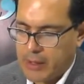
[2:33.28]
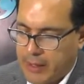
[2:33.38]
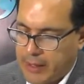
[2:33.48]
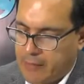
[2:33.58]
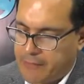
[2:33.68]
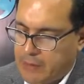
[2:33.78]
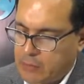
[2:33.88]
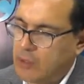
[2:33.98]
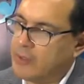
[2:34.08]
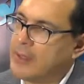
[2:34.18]
eh,
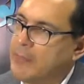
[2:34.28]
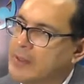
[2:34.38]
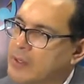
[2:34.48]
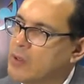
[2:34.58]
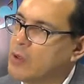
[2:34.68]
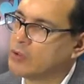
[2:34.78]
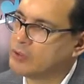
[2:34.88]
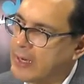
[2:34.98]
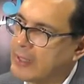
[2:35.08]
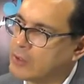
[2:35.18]
fraudulentamente un
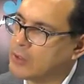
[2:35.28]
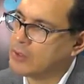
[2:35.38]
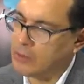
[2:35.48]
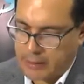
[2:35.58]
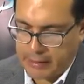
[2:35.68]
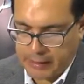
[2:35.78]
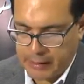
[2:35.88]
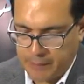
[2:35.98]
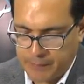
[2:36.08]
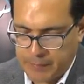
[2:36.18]
contrato
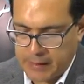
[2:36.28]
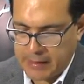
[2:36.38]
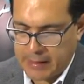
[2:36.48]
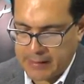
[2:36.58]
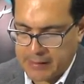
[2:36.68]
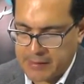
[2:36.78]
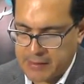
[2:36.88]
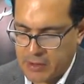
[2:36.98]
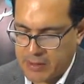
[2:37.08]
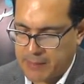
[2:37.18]
eh, de
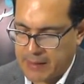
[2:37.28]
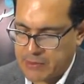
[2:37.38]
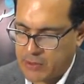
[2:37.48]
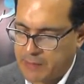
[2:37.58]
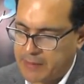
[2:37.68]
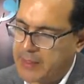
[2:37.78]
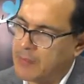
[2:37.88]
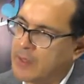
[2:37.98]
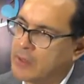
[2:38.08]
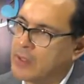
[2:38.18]
adquisición, reparación y
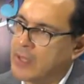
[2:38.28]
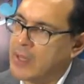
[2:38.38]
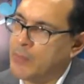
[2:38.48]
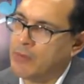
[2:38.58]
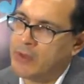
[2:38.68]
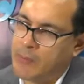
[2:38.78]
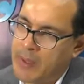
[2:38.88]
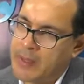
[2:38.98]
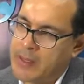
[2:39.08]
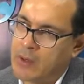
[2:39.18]
mantenimiento de equipo
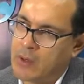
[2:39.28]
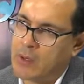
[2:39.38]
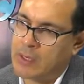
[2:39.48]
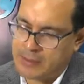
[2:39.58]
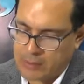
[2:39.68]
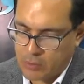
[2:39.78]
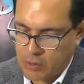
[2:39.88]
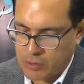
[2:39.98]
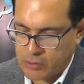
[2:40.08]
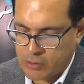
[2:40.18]
biomédico con el
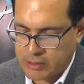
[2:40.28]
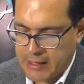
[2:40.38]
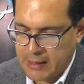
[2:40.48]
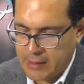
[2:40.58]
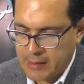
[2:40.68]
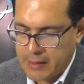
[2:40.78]
Seguro Social